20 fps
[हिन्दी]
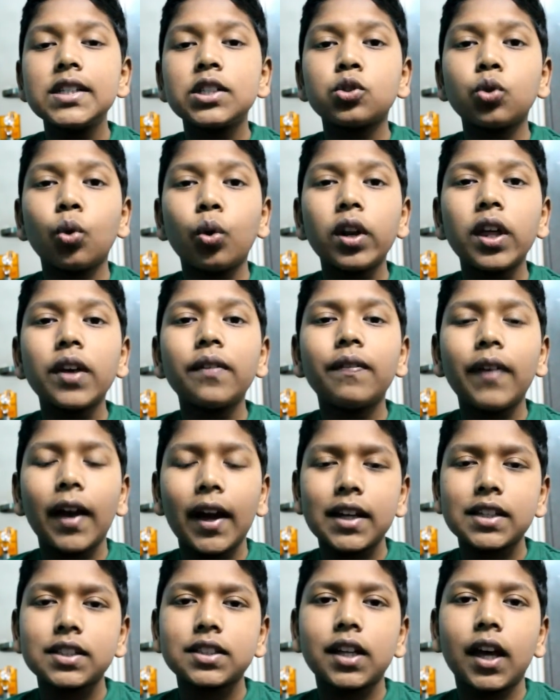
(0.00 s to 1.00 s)
सोनी
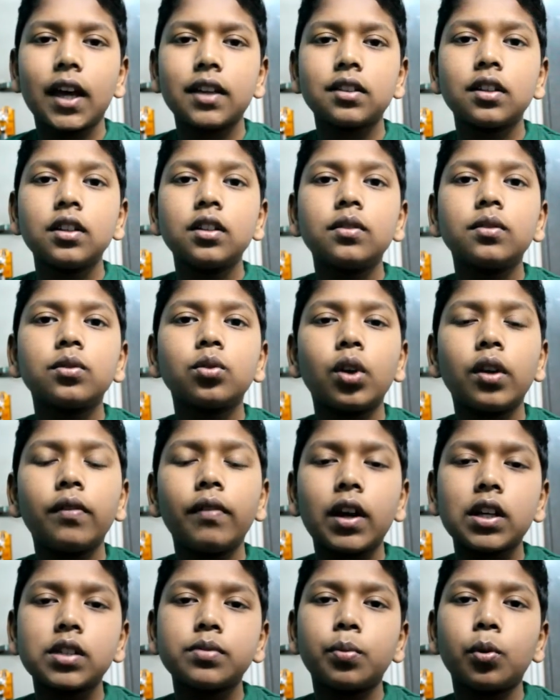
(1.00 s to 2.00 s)
वेगस गैस सोनी
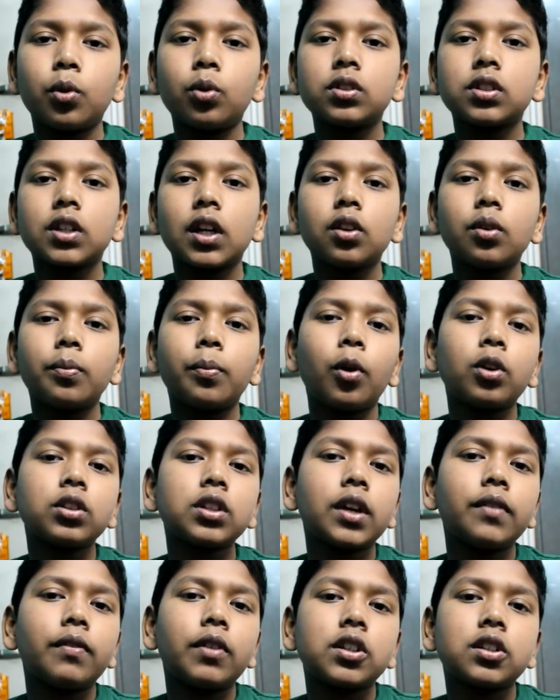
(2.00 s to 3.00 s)
वेगस प्रो इसका जो बहुत
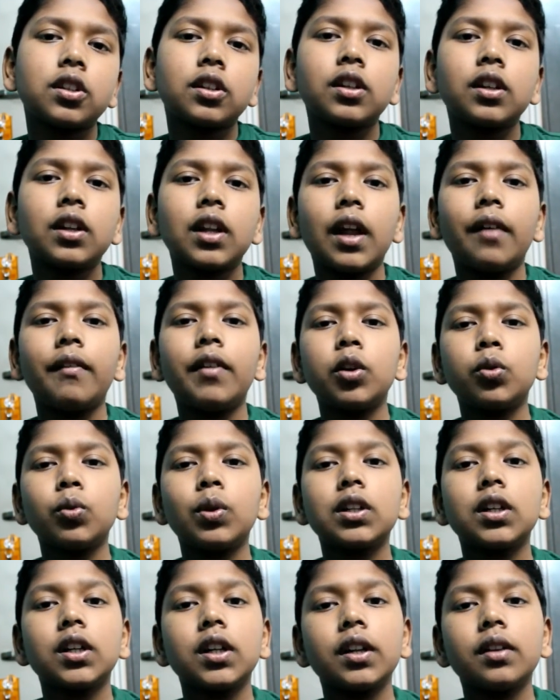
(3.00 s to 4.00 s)
सारे वर्षन इलेवन
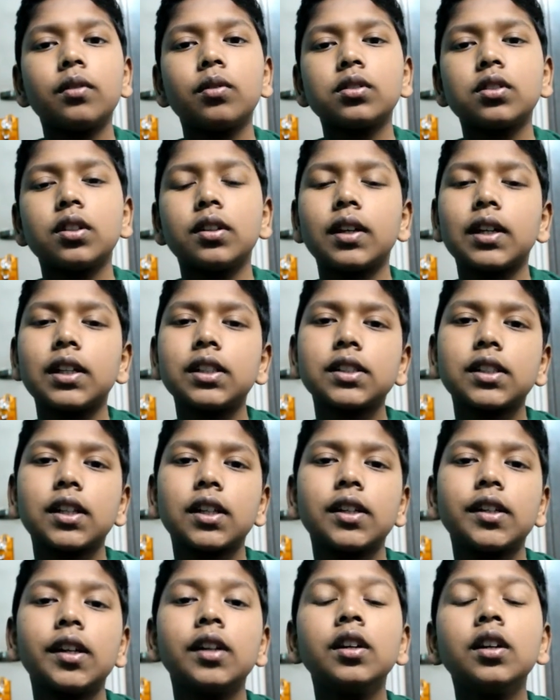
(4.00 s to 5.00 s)
ट्वेल्व थर्टीन वो से निकल चुके
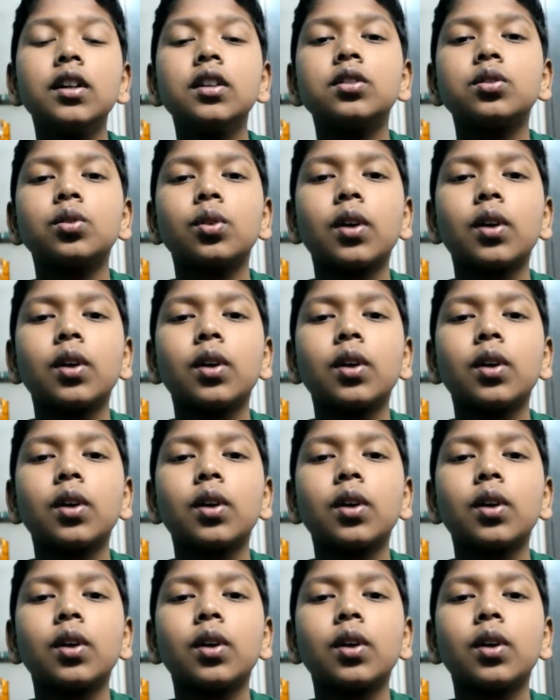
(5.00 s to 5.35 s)
हैं सो